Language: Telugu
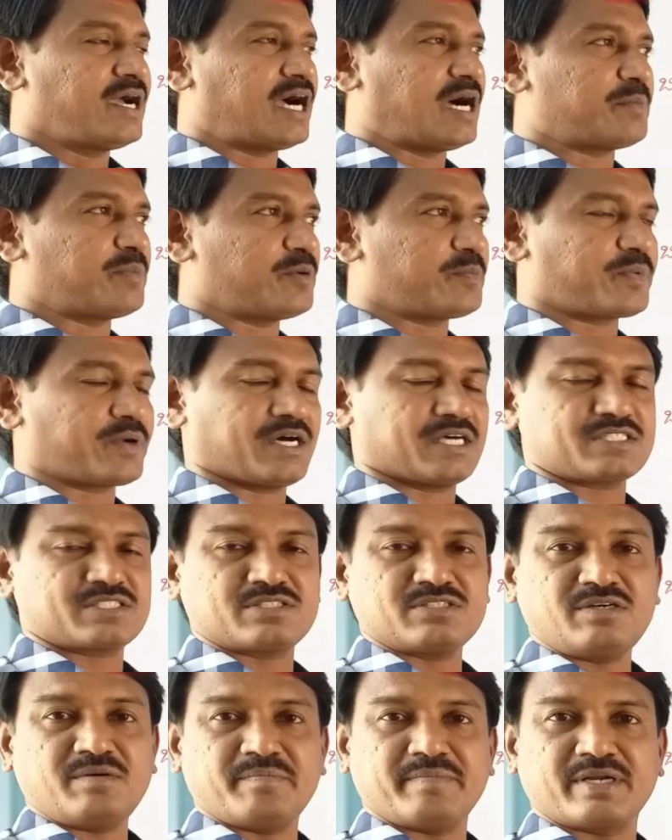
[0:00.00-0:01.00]

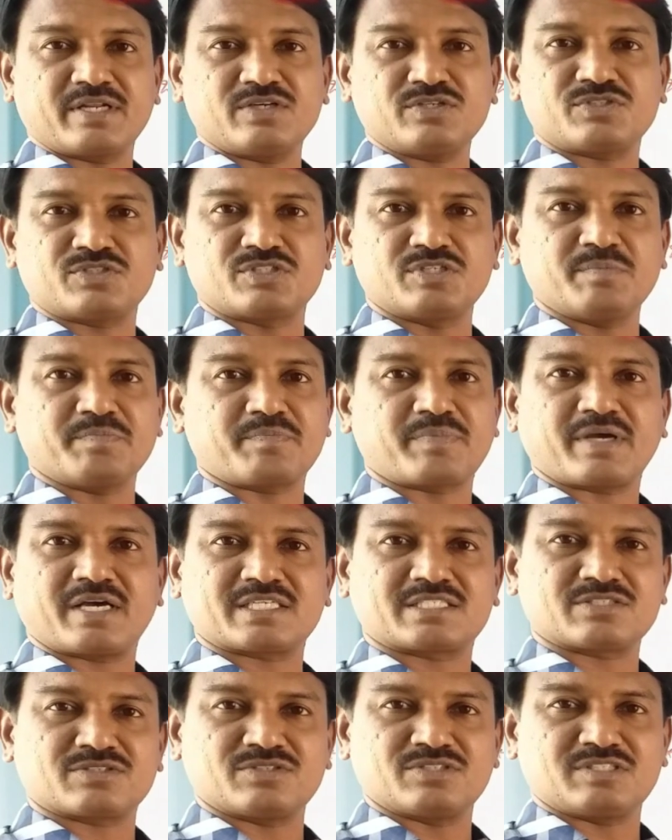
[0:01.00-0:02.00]
అపోప్లాస్ట్ మరియు
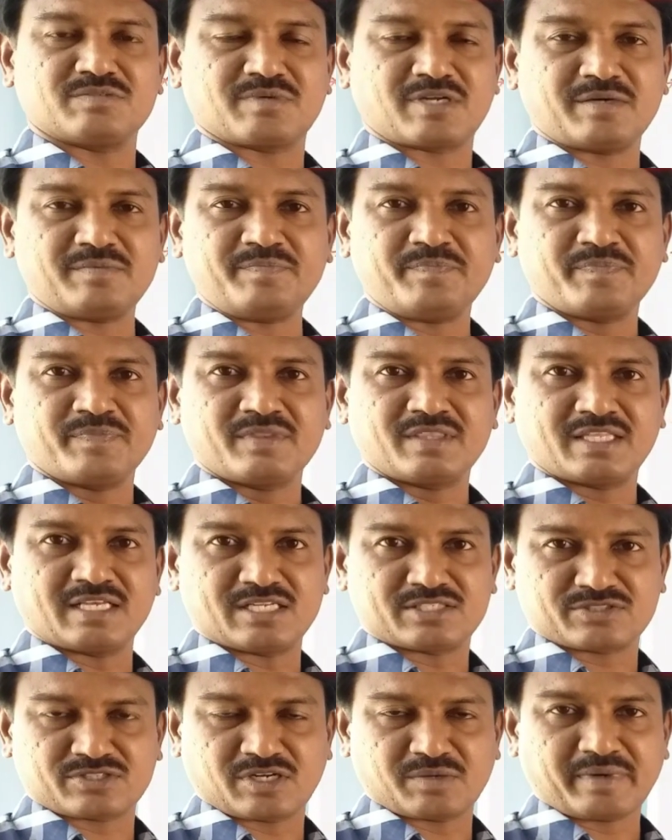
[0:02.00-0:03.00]
సింప్లాస్ట్ గురించి మనం
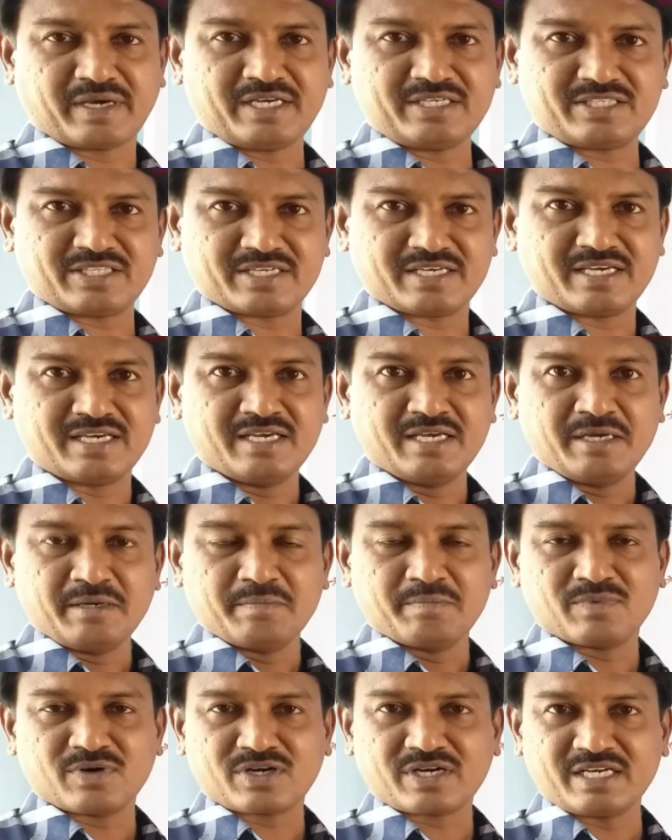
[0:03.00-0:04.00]
తెలుసుకున్నాం అయితే
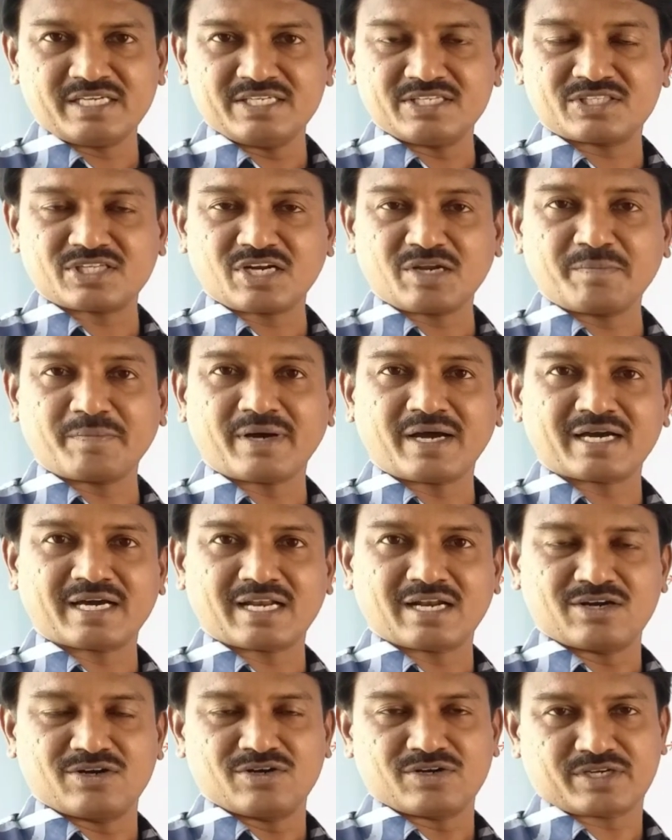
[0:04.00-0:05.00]
మొక్క ఇతర
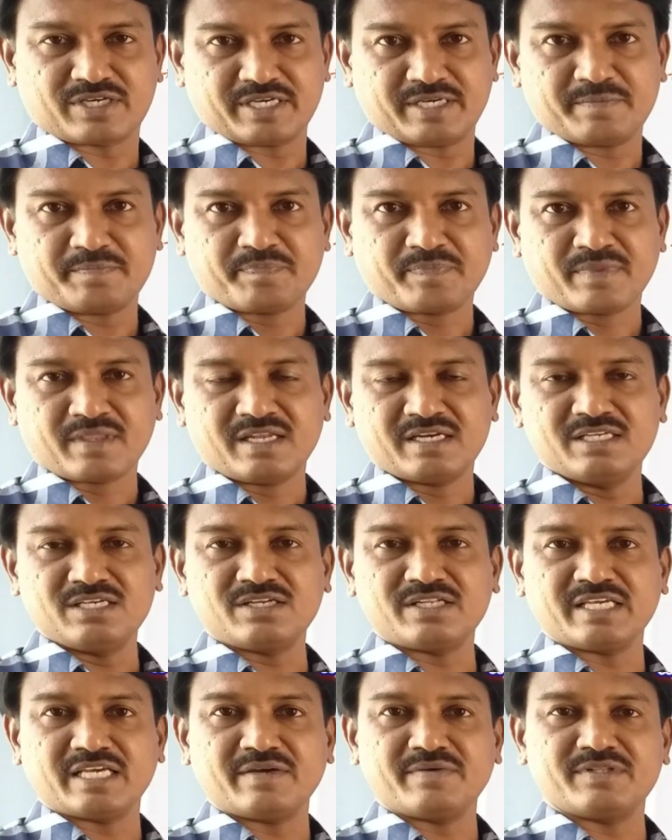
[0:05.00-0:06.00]
భాగాలలోకి
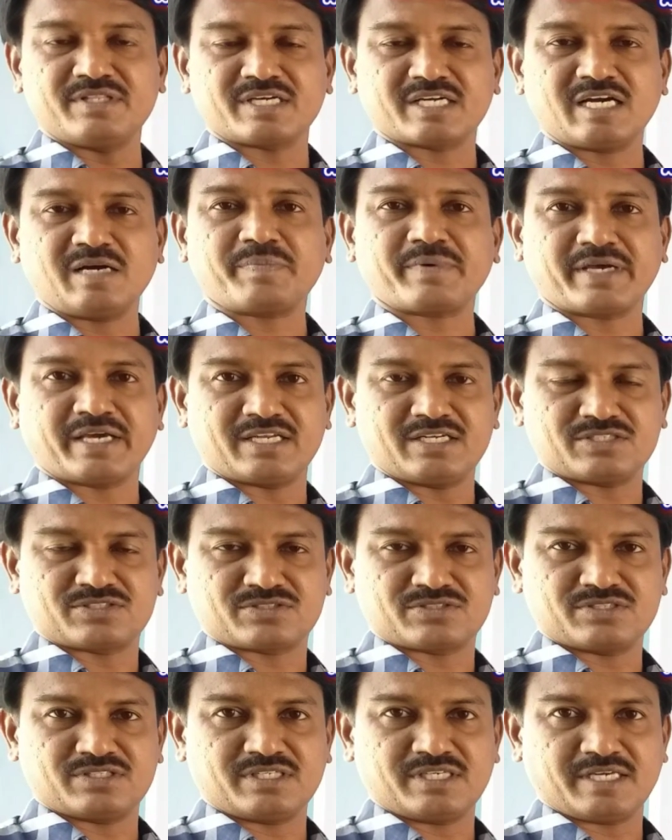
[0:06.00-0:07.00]
నీరు ఏ విధంగా
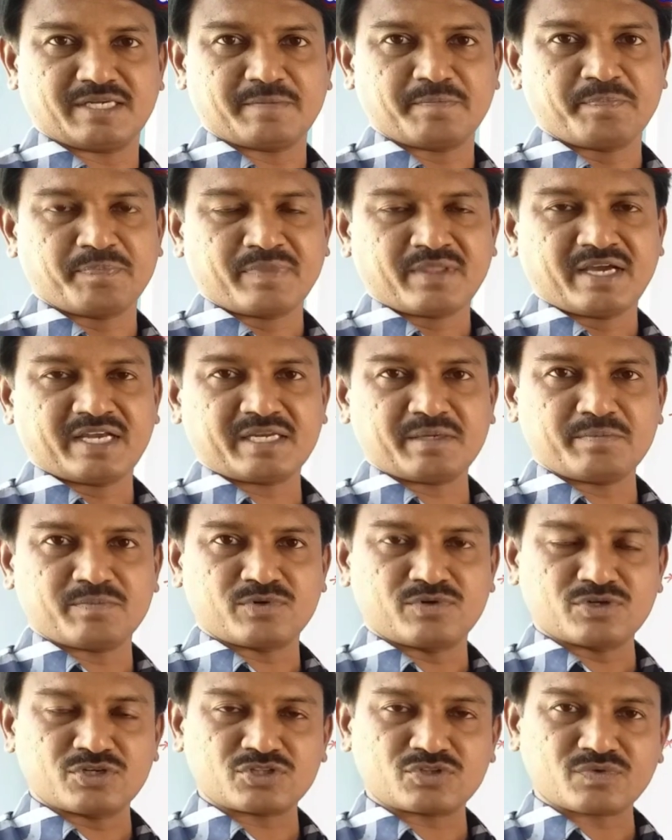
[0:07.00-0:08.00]
ప్రయాణిస్తుంది అంటే
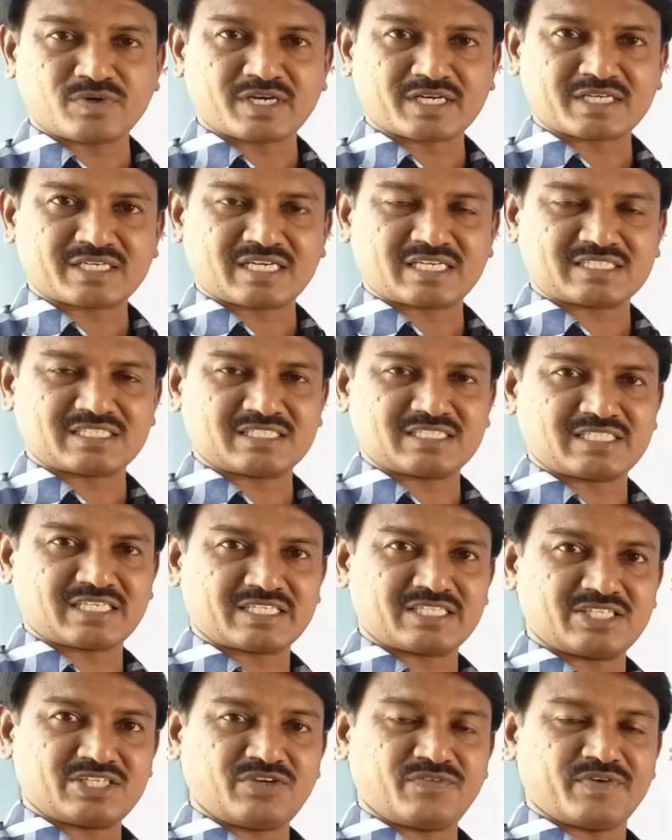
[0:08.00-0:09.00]
గురుత్వాకర్షణ
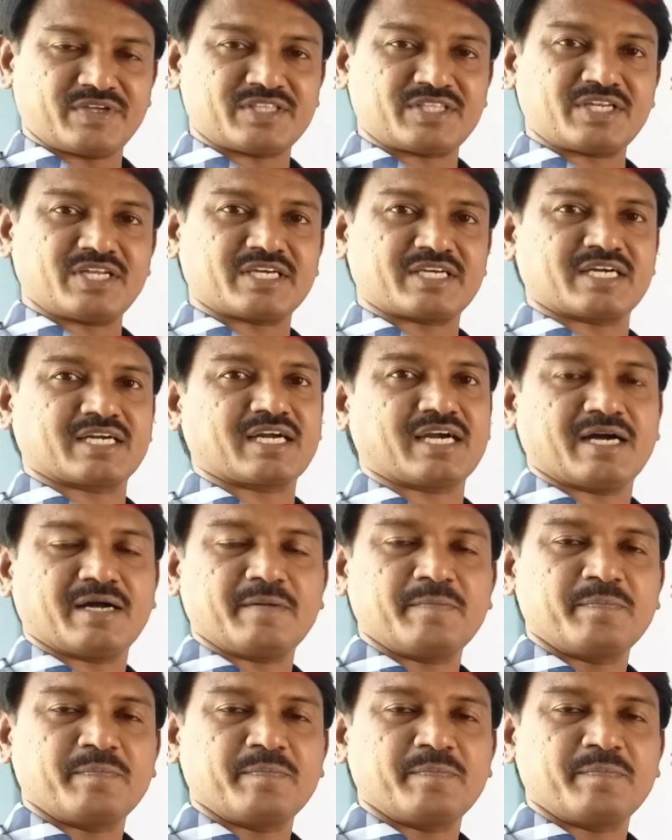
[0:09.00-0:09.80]
శక్తికి వ్యతిరేకంగా